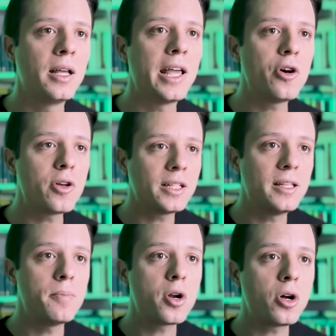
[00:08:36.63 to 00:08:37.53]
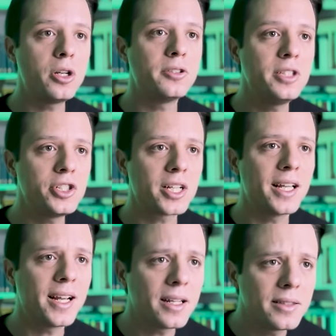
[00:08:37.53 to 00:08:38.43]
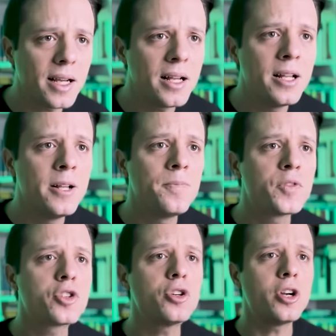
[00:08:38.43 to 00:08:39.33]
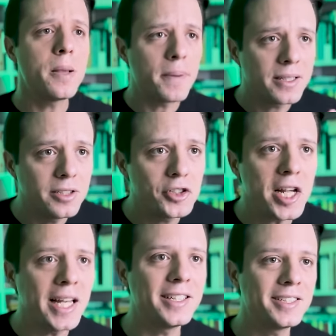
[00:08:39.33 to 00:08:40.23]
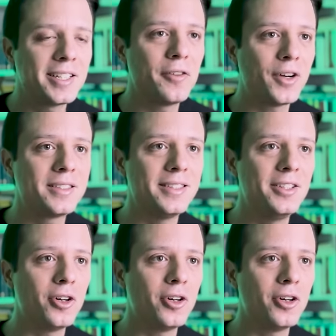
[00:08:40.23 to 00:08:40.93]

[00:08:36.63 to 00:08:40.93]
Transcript: E ora De Broglie dice che in realtà sono le particelle ad essere fatte di